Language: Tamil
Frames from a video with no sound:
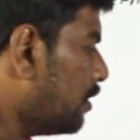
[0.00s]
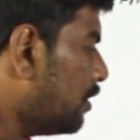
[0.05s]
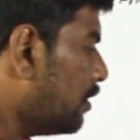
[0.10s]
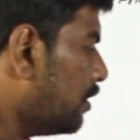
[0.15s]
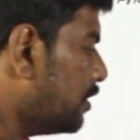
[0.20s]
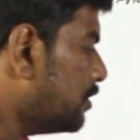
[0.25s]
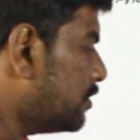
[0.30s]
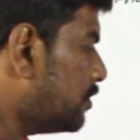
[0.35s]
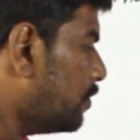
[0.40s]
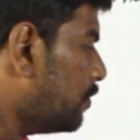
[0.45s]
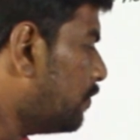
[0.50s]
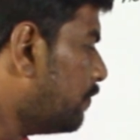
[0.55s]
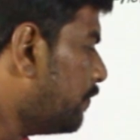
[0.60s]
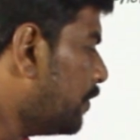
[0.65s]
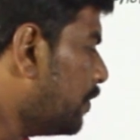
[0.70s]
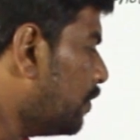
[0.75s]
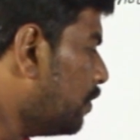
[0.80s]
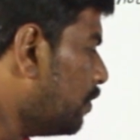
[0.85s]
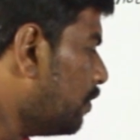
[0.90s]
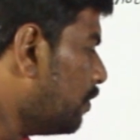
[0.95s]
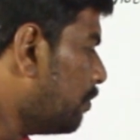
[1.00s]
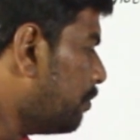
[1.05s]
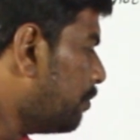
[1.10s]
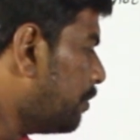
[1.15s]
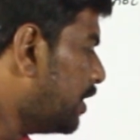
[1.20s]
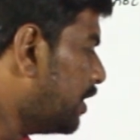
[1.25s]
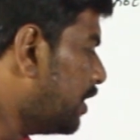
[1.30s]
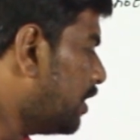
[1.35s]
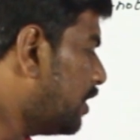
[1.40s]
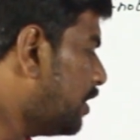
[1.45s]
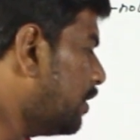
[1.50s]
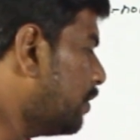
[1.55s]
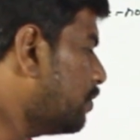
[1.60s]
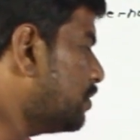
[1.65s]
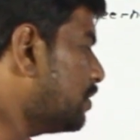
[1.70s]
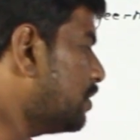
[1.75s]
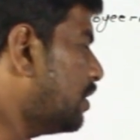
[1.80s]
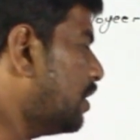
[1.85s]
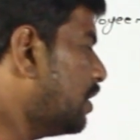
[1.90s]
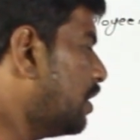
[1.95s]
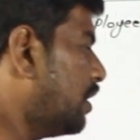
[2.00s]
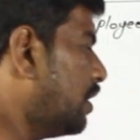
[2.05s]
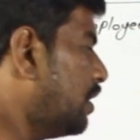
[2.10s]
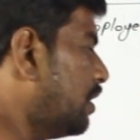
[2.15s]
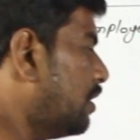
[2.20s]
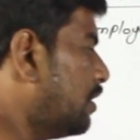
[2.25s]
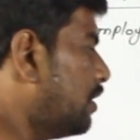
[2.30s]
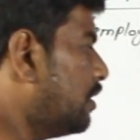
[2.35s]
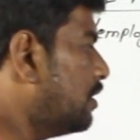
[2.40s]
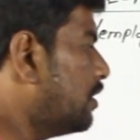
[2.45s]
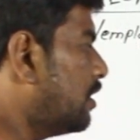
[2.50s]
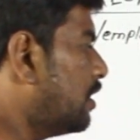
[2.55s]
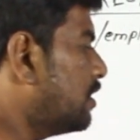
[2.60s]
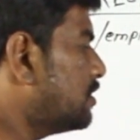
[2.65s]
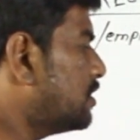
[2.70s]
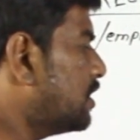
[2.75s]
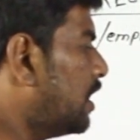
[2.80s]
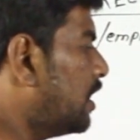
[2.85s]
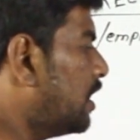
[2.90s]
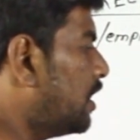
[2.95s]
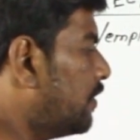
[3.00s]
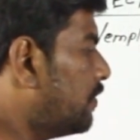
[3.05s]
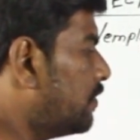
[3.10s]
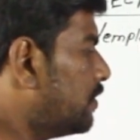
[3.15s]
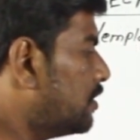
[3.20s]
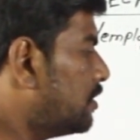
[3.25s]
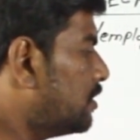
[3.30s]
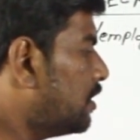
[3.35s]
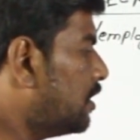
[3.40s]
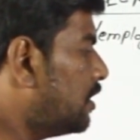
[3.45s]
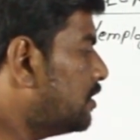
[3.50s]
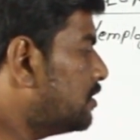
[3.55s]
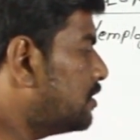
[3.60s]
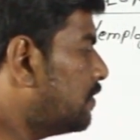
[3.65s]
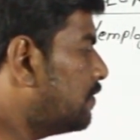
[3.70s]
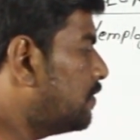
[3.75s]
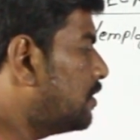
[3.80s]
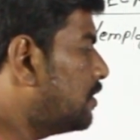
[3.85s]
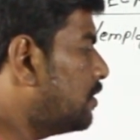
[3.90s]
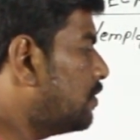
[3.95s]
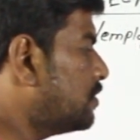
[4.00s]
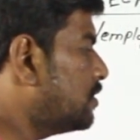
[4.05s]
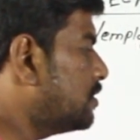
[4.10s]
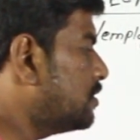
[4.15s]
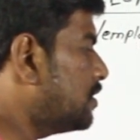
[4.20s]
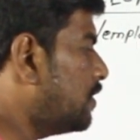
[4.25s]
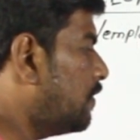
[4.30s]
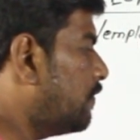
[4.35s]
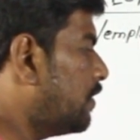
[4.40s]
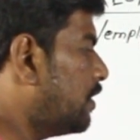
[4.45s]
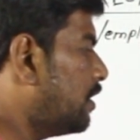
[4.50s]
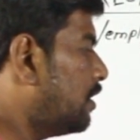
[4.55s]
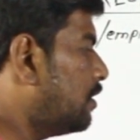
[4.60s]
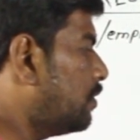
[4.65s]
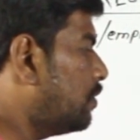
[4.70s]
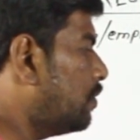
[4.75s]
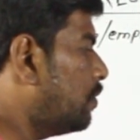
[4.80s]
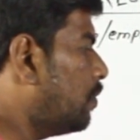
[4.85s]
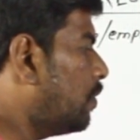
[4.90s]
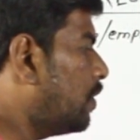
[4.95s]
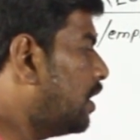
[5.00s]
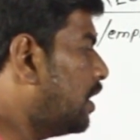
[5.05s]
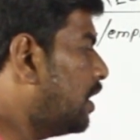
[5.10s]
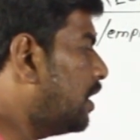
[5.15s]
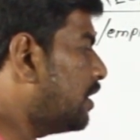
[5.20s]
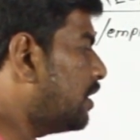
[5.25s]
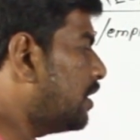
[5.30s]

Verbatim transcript: டெஸ்டியூட் விடோ ப்ரியாரிட்டி கொடுத்துருக்காங்க இதுக்கான சேலரி வந்து தேர்ட்டி செவன் தௌசண்ட் செவன் ஹண்ட்ரட் டு ஒன் லேக்